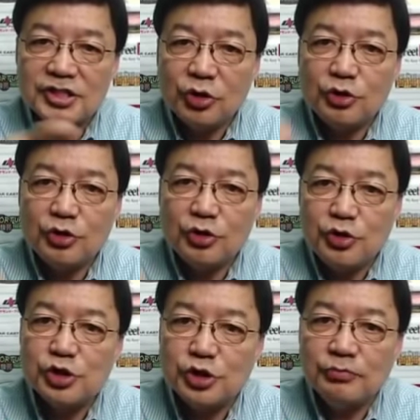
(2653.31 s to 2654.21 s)
YouTube
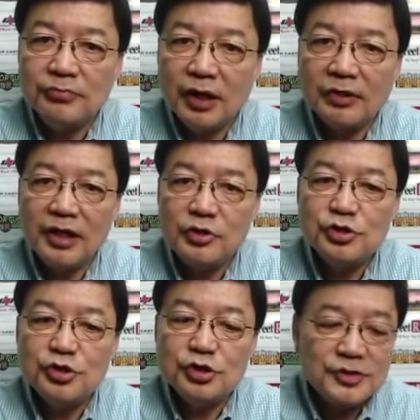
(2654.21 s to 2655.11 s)
channel, my my
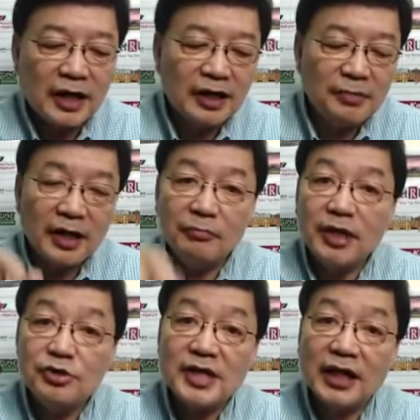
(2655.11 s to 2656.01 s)
YouTube channel is
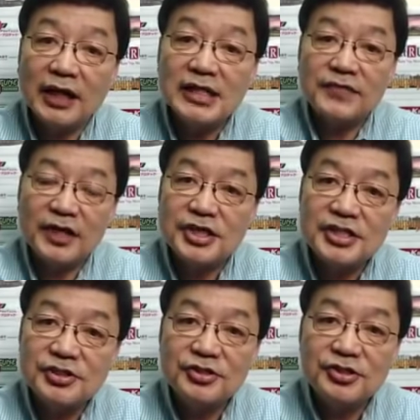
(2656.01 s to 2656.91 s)
Franchise
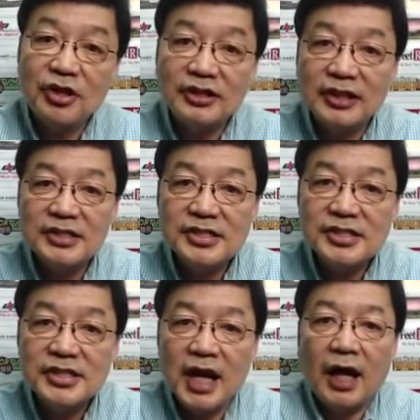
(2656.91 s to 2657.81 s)
Consultants.
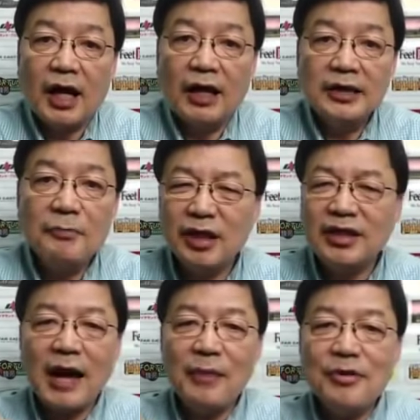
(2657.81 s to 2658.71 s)
At uh, yan po, ang
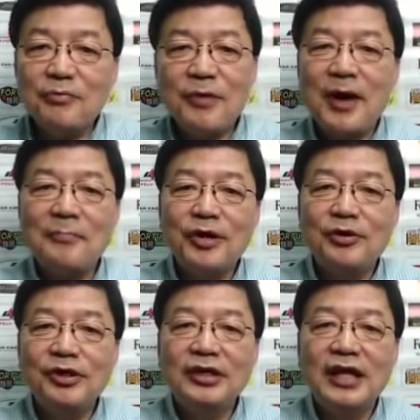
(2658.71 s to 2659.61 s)
dami niyong
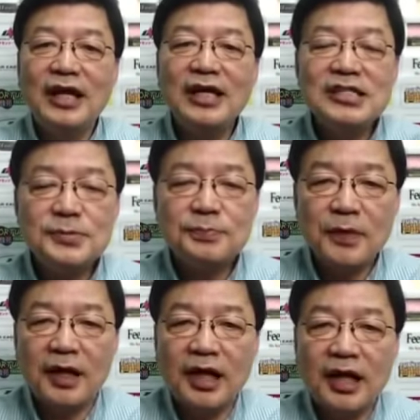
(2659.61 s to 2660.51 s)
mapapanood na
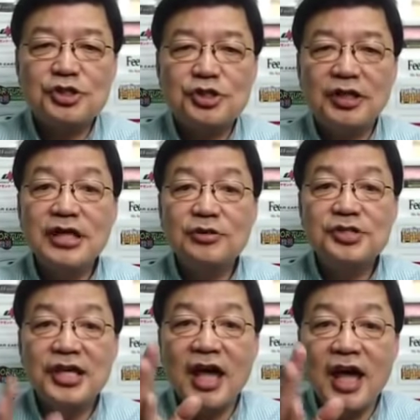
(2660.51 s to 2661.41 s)
inspiration. Nandiyan o
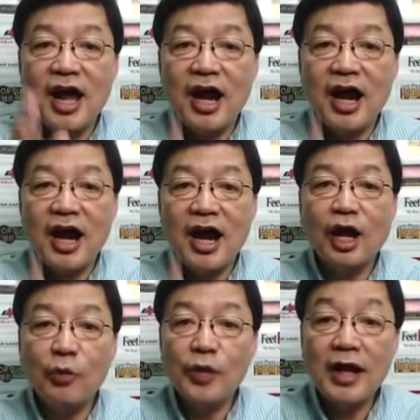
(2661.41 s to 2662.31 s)
si Erwin
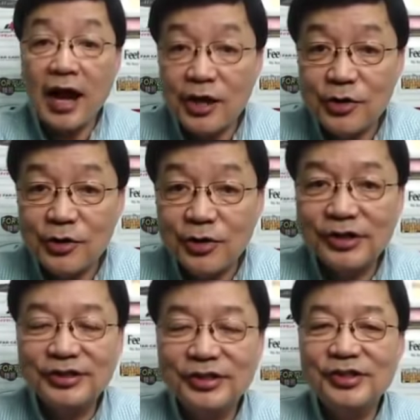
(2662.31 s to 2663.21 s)
Ayo,
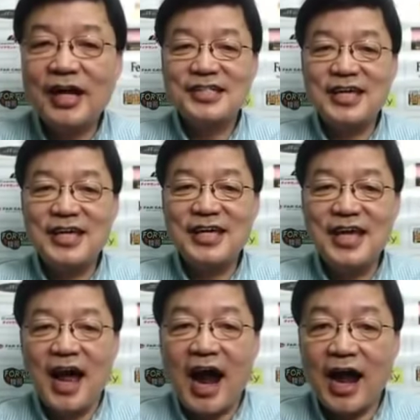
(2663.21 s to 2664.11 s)
no? At si
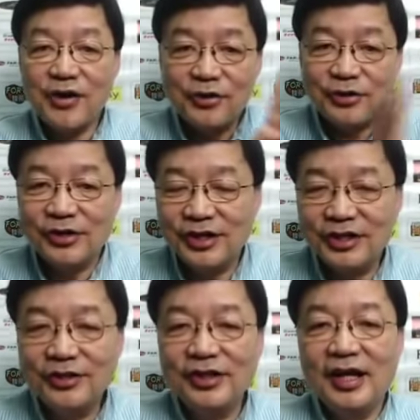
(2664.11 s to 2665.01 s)
Ayo,
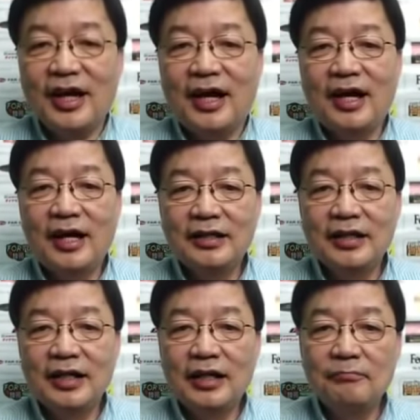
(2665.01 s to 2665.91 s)
no? Uh,
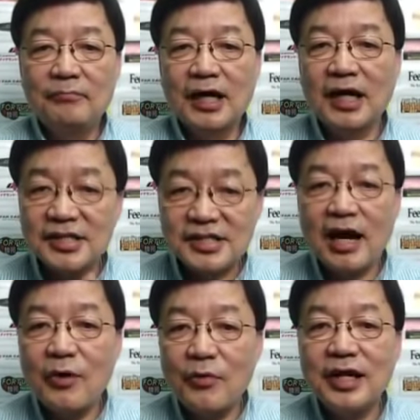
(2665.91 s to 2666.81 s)
na
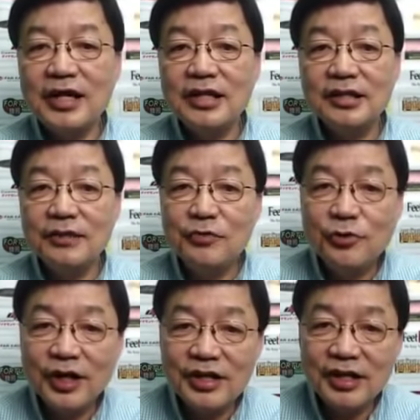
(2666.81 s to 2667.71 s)
mag-asawa, in-interview ko
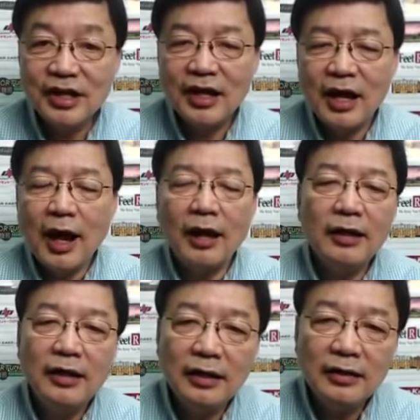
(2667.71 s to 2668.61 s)
rin yan. Ang
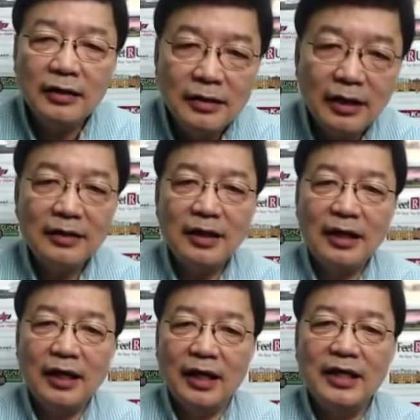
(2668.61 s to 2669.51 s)

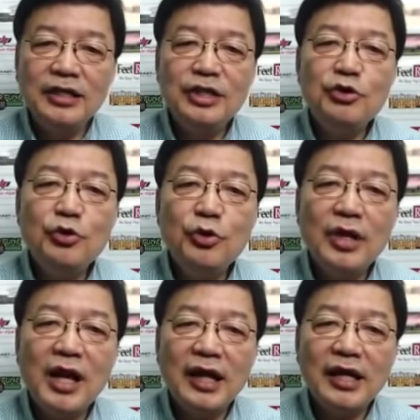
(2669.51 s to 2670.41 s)
ganda-ganda. Hindi ho
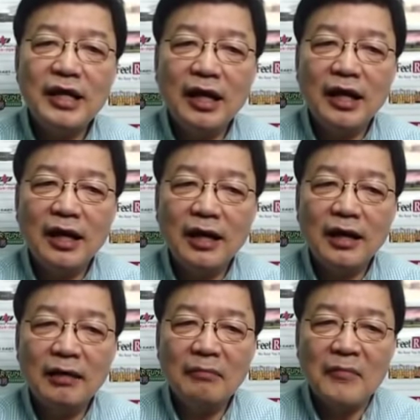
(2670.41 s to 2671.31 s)
lang uh,
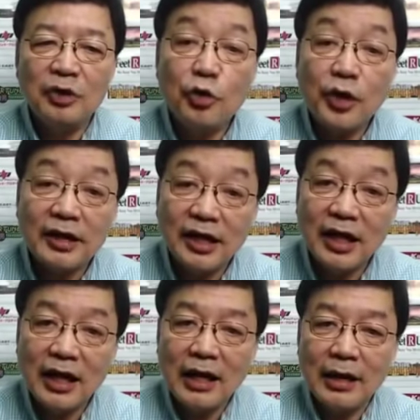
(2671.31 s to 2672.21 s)

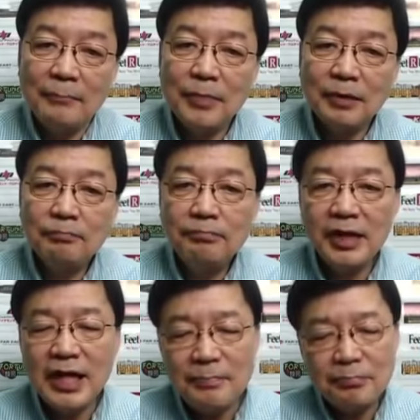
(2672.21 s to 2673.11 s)
theoretical, but
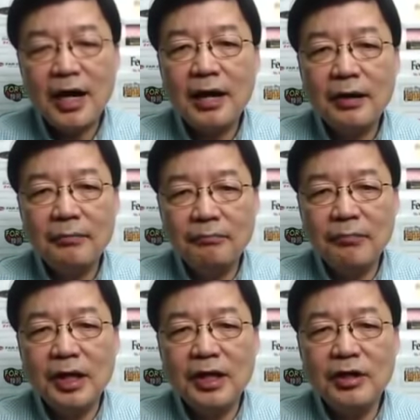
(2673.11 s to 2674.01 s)
really, pra-
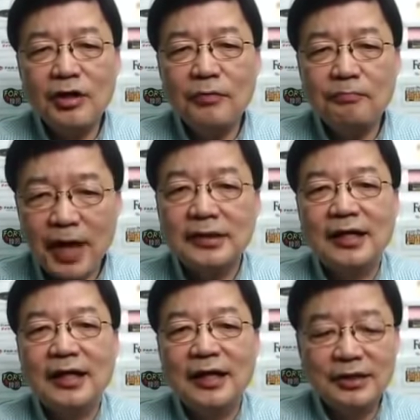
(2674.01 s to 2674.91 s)
you know,
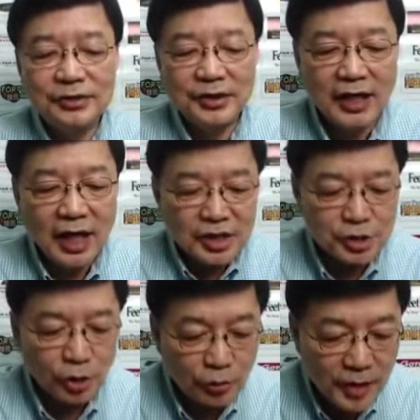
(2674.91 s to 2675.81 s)
practical. Okay?
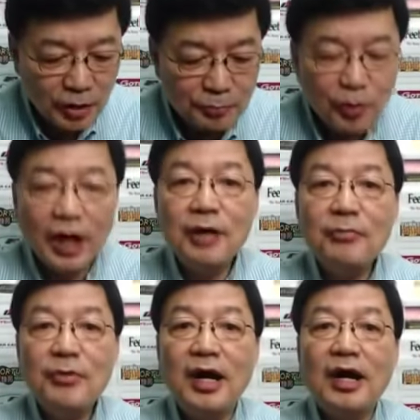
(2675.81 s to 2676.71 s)
So kung meron po
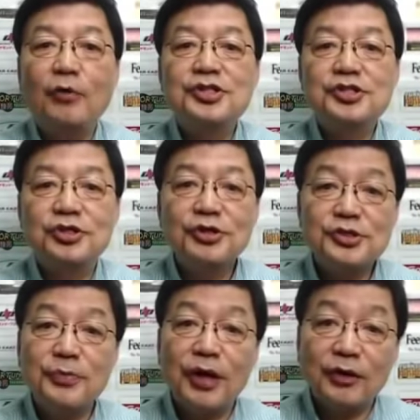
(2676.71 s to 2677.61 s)
kayong mga
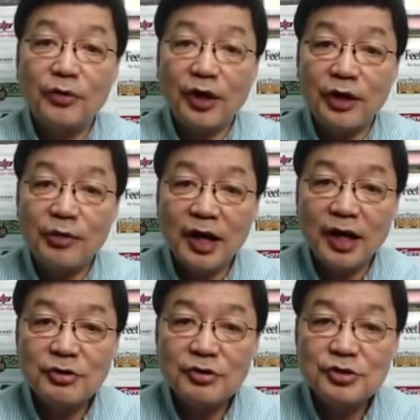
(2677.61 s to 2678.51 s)
questions, meron po kayong
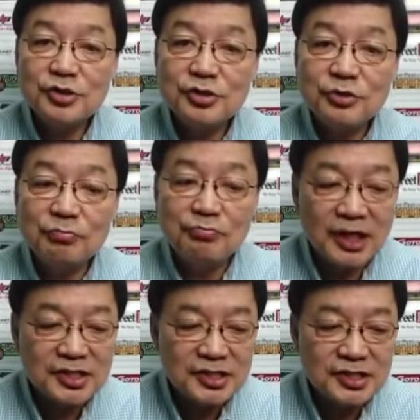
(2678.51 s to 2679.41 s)
mga gustong
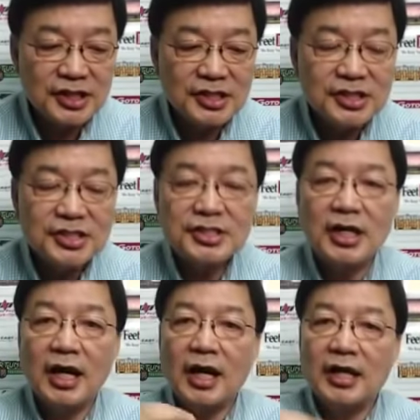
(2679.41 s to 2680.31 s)
message, just leave
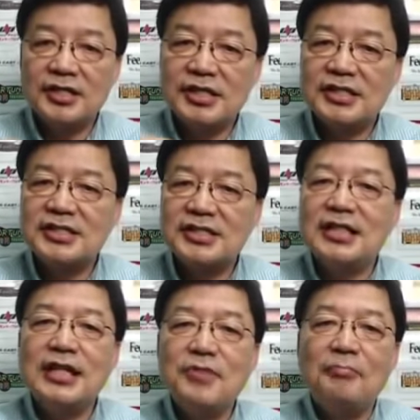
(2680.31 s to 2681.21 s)
me a message.
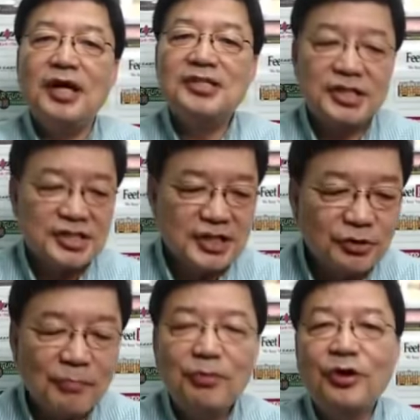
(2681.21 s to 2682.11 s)
Nandito lang po ako.
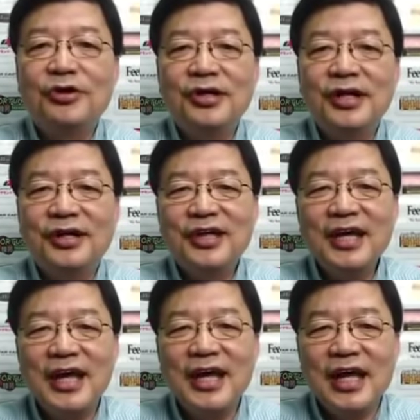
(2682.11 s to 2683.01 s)
Okay?
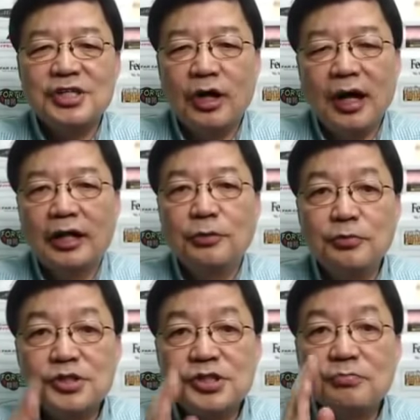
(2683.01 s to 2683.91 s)
So, eto
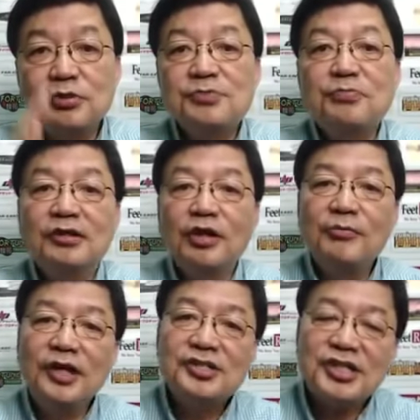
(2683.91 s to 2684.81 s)
po si Butch
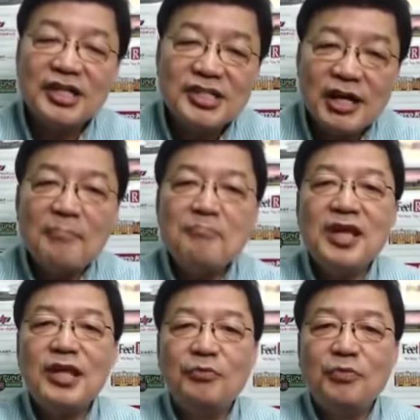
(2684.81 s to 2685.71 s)
Bartolome. Just a
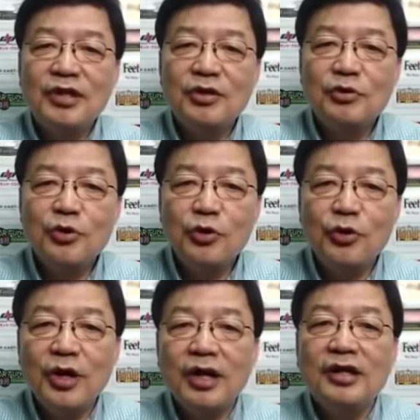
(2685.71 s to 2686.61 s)
minute with the
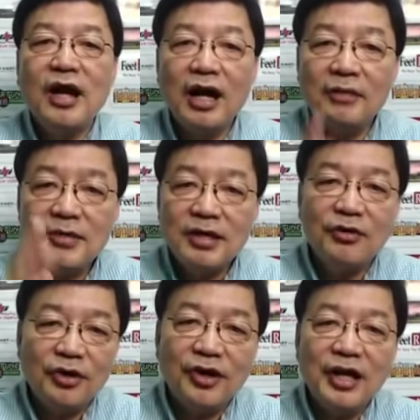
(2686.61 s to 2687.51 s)
Guru. God be
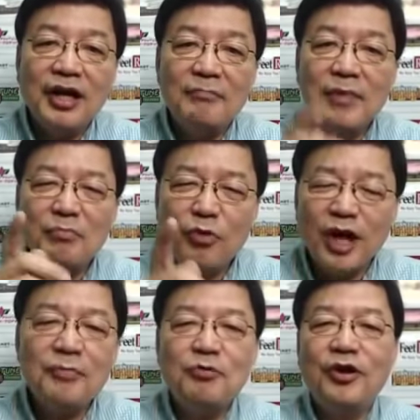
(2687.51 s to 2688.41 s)
glory.
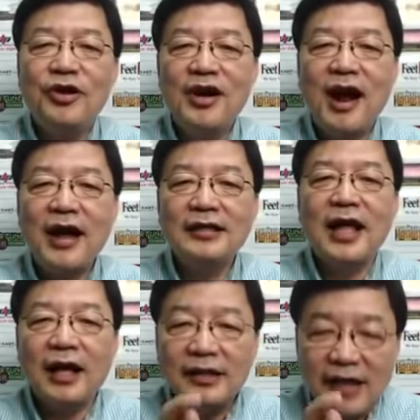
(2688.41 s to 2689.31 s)
Mabuhay po kayo lahat.
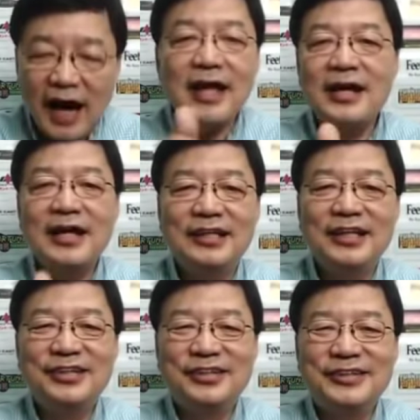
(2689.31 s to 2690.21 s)
Kaya
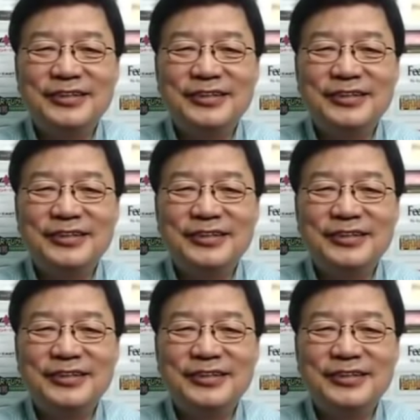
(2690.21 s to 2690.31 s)
natin to.